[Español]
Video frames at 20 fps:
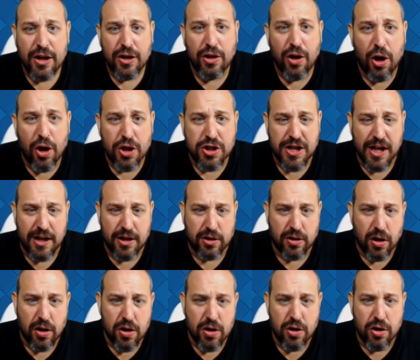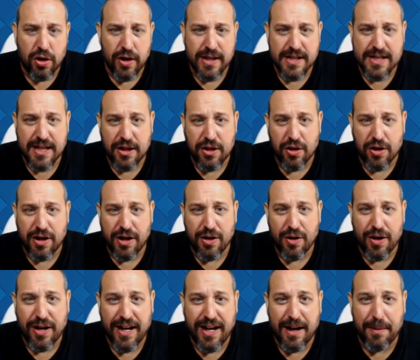Dos, el tronco ese yo
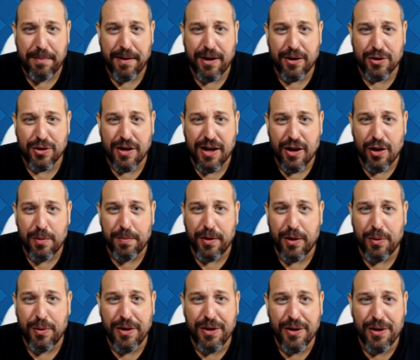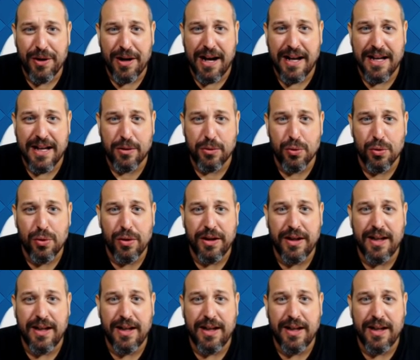creo que era para otro lado, pero bueno, allá tú.